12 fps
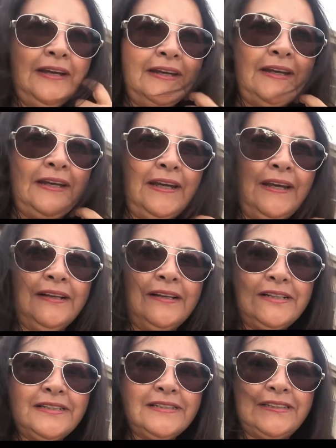Y
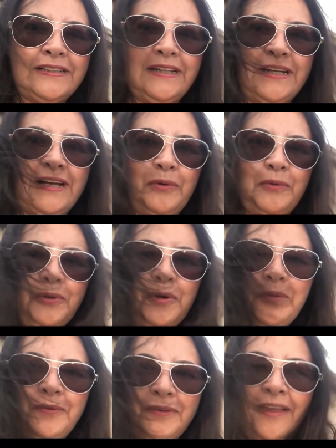si
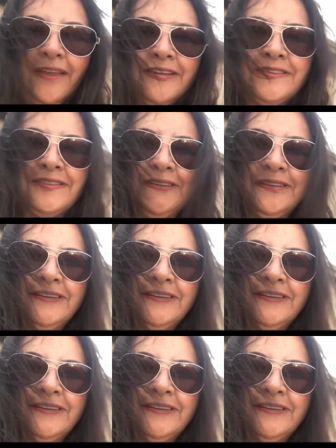alguno de ustedes